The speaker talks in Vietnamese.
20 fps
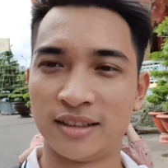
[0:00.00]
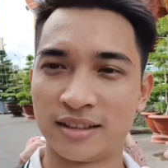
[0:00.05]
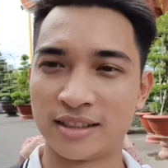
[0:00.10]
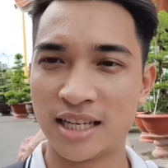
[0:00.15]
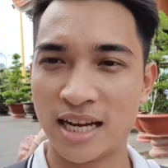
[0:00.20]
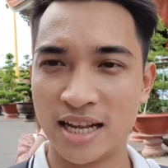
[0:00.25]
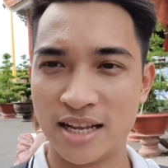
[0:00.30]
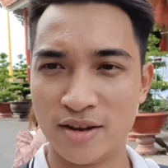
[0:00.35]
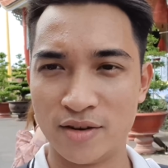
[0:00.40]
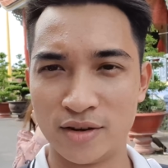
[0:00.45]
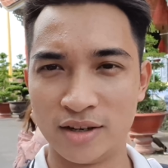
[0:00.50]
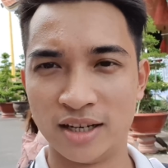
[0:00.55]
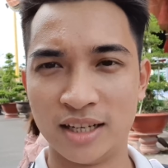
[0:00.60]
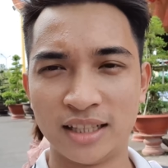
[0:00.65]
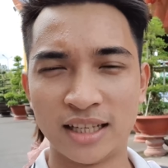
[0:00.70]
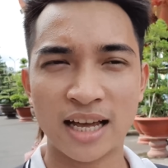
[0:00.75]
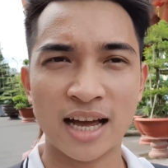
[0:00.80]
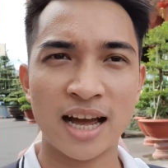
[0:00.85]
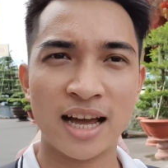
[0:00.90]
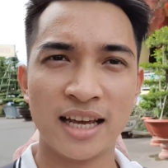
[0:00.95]
thực ra nhiều người
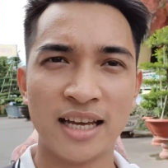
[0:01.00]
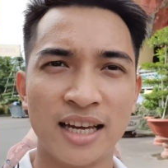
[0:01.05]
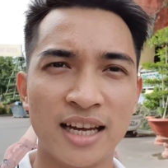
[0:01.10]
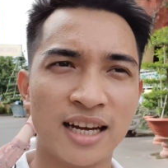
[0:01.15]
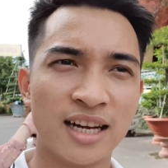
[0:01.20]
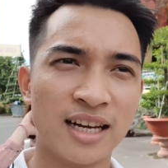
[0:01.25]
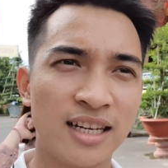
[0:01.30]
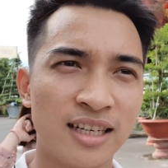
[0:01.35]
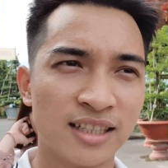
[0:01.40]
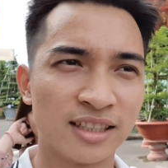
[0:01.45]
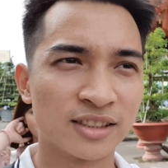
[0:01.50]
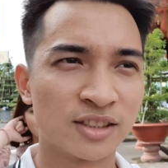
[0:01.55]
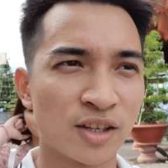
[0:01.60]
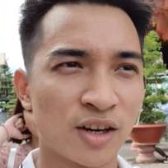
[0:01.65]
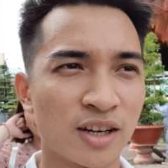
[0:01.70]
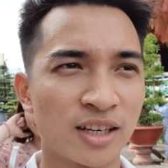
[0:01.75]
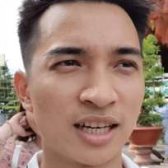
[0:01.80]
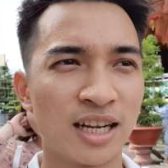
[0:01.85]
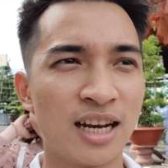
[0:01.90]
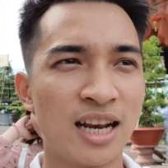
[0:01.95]
thì hay ờ, lựa
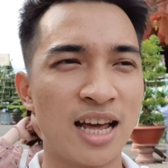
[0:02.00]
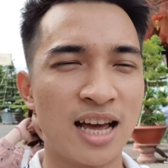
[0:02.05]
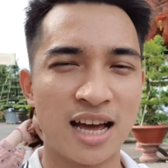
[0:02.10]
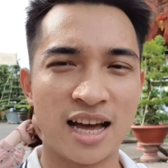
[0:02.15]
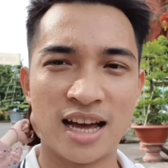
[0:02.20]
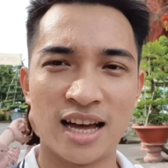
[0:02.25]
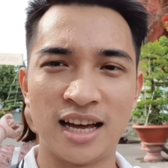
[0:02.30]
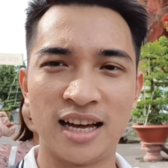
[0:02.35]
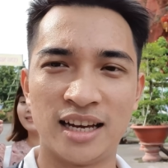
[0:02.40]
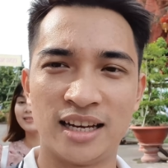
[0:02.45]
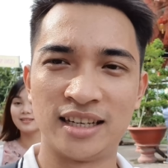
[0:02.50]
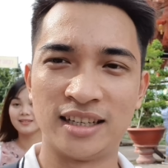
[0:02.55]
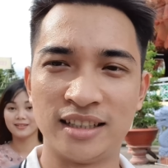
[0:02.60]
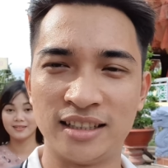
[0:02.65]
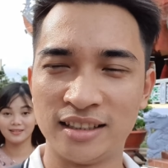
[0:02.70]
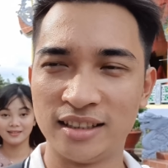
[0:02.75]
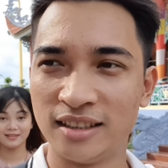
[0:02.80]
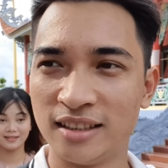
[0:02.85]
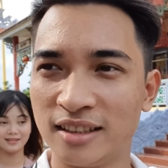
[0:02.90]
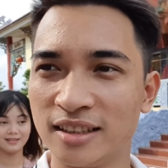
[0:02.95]
chọn đấy là
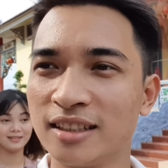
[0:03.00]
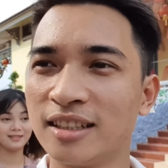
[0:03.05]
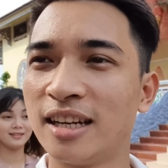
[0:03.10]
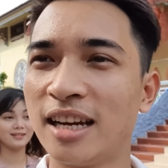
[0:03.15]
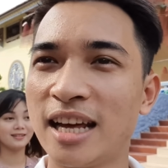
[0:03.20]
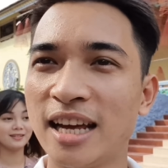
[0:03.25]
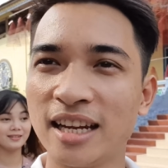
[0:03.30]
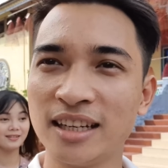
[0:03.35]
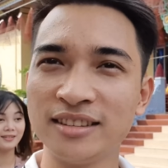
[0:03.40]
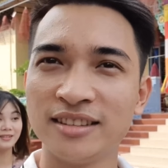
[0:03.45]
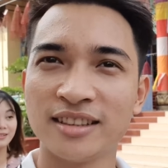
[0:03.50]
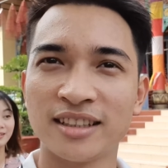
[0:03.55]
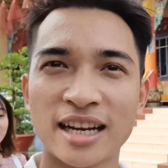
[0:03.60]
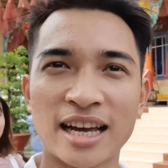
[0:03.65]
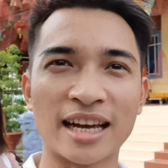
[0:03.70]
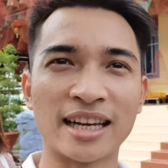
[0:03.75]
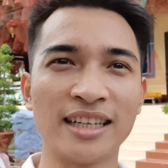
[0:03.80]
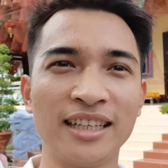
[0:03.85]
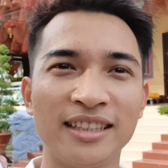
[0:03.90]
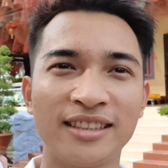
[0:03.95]
lễ như
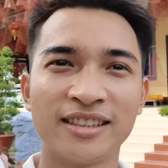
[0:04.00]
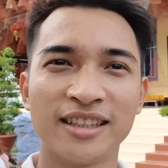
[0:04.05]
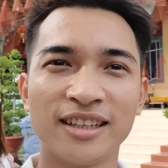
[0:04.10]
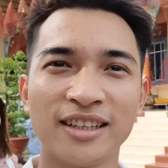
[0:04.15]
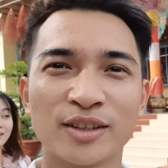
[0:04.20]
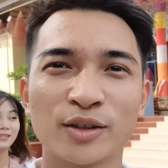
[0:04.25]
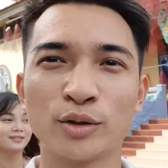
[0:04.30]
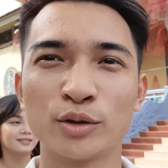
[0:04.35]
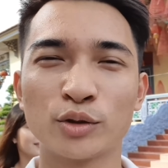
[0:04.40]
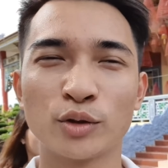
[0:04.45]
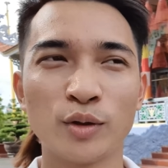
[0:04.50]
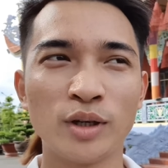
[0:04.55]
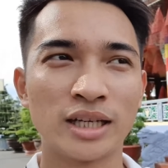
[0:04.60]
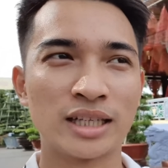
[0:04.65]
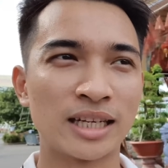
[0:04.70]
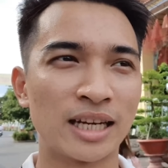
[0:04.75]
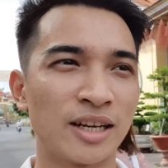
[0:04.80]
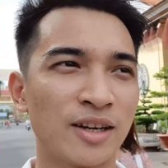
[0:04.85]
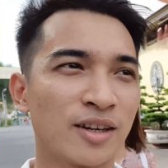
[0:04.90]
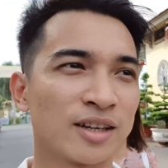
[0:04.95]
này đi chơi khu du lịch
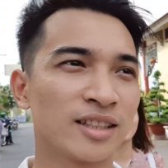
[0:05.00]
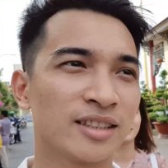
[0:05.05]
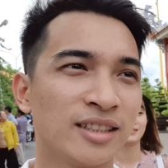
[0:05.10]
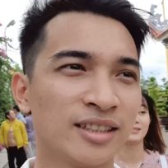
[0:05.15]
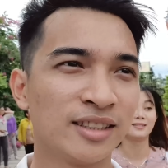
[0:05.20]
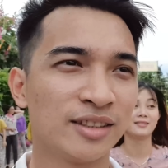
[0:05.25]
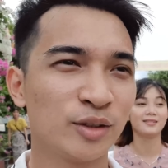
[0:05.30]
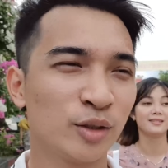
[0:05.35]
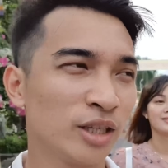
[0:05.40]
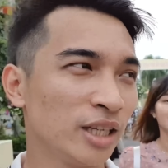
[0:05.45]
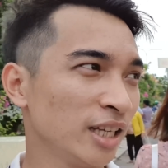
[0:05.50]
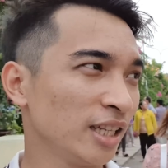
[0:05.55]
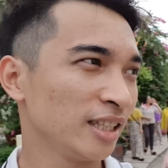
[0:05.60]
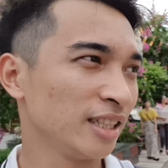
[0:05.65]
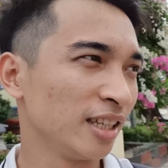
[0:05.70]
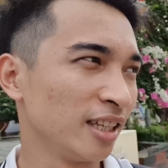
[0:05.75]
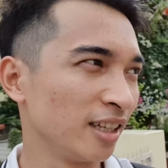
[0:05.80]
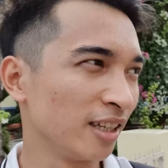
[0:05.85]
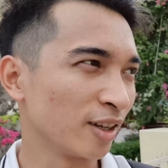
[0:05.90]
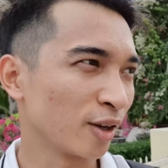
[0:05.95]
này nọ các thứ tuy nhiên
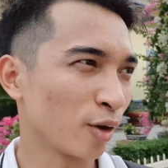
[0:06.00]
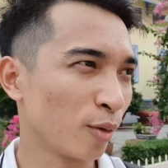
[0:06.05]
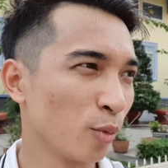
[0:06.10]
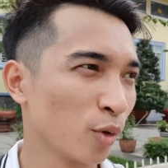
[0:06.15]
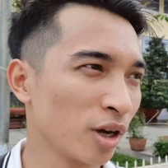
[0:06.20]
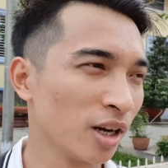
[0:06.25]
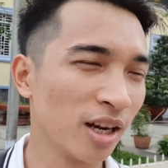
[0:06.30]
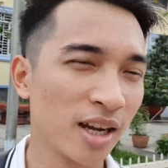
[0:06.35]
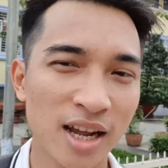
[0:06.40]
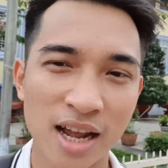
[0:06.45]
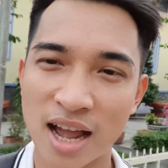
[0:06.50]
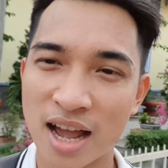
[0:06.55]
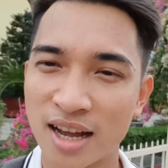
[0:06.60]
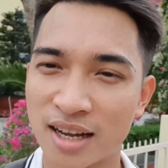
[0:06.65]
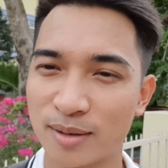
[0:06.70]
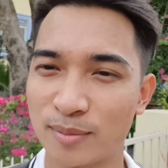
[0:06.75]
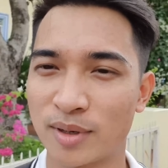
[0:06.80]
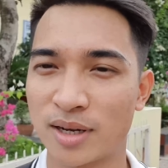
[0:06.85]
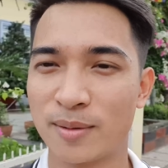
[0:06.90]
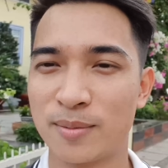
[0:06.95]
thì có một nơi khác
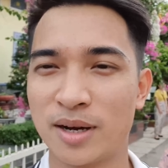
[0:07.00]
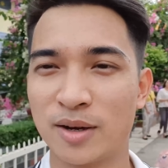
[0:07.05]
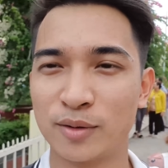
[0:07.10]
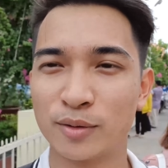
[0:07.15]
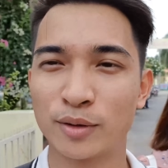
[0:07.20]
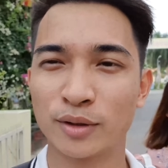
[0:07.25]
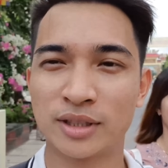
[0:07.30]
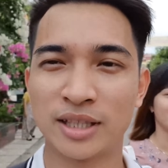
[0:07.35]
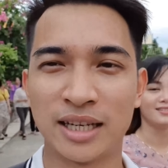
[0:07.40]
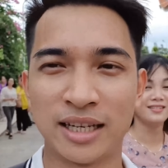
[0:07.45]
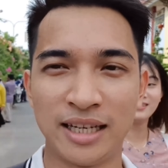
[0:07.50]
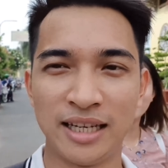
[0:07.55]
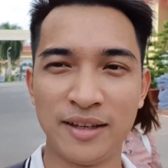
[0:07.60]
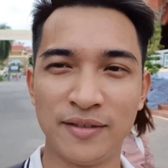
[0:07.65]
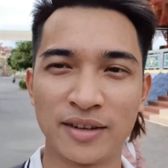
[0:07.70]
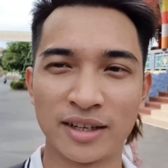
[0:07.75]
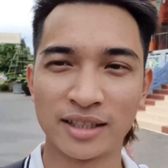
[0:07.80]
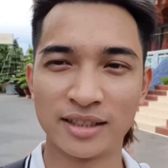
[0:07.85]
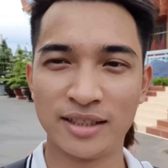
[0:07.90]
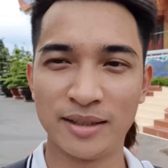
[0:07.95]
các bạn cũng có thể đi
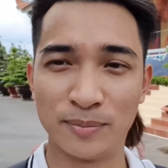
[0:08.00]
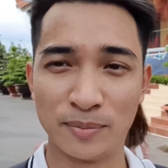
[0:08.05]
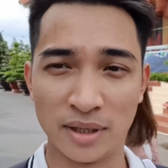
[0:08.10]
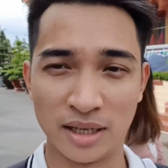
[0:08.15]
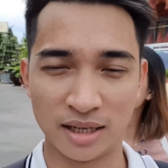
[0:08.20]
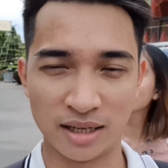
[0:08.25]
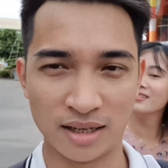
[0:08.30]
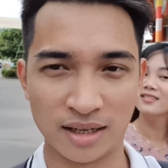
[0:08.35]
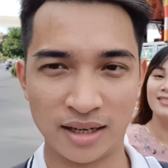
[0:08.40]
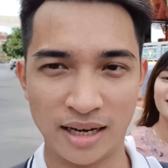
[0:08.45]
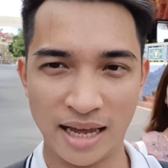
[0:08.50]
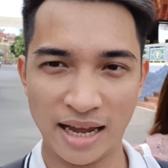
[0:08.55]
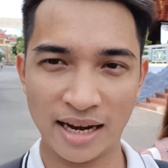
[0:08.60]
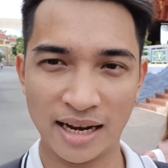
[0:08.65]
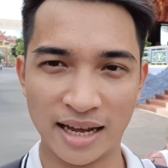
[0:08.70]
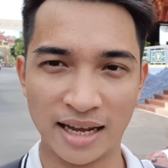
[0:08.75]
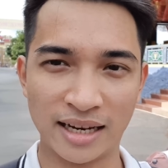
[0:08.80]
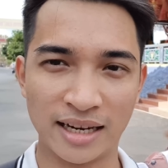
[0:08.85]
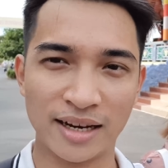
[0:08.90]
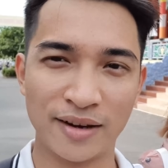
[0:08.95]
vào cái dịp ờ, lễ
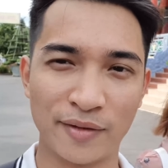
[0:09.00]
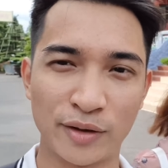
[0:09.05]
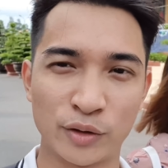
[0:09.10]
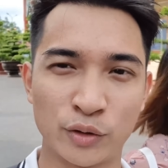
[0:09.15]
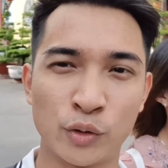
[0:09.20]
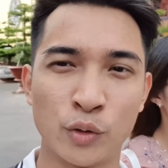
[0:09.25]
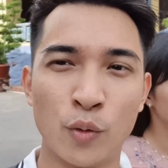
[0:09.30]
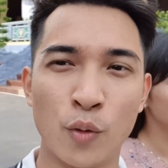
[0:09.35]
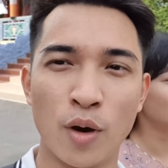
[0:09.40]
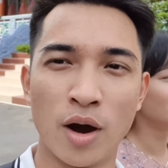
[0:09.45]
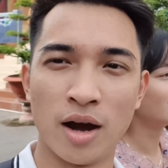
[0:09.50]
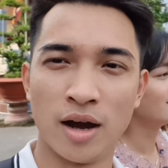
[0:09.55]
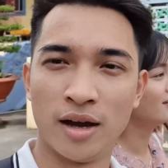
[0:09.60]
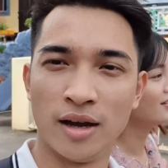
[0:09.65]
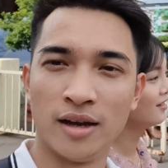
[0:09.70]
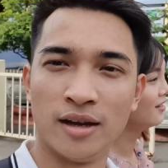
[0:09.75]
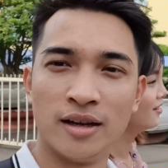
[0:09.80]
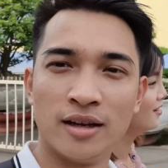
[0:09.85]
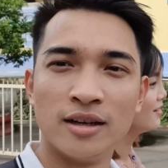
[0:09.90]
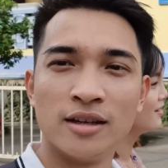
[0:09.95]
này đấy là vào chùa
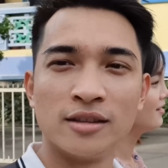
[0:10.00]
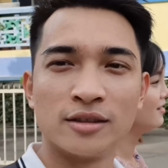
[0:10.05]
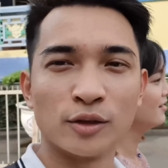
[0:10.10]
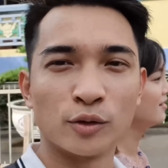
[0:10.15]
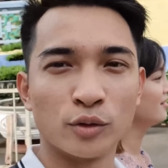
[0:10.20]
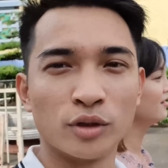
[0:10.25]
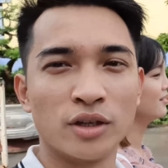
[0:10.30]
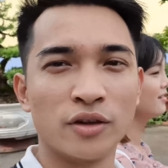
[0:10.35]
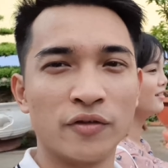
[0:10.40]
rồi như